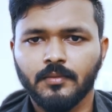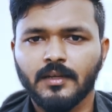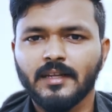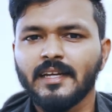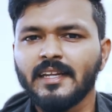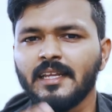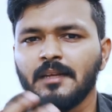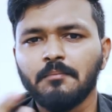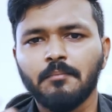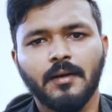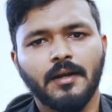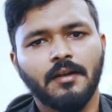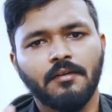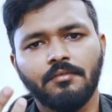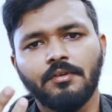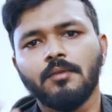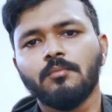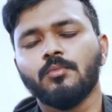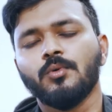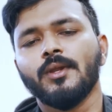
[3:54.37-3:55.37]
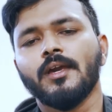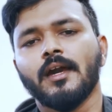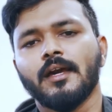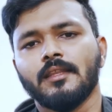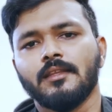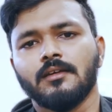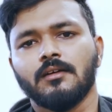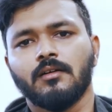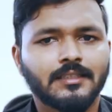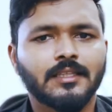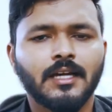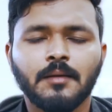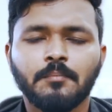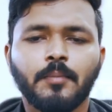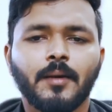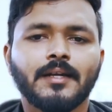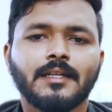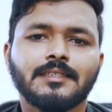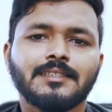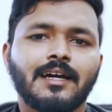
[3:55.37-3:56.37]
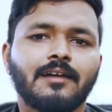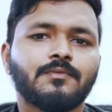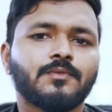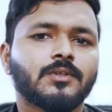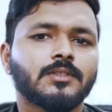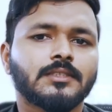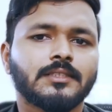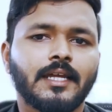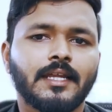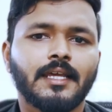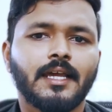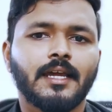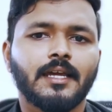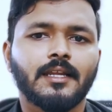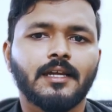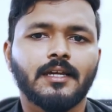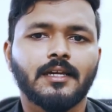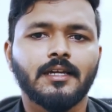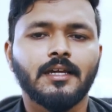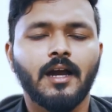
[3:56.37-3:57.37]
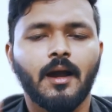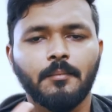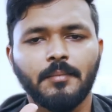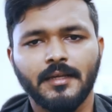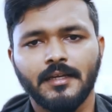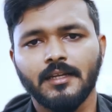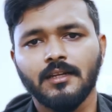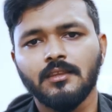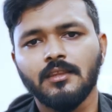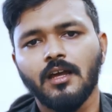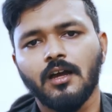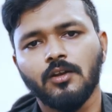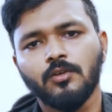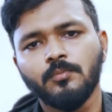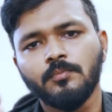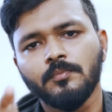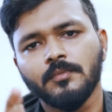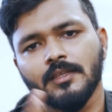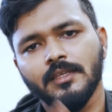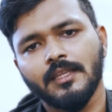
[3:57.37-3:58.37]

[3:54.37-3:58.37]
க்ளீன் பண்ணவே முடியாது தேர்ட் பார்ட்டி சாஃப்ட்வேர்ஸ் நிறைய இருக்குது அப்படி இருந்தாலும்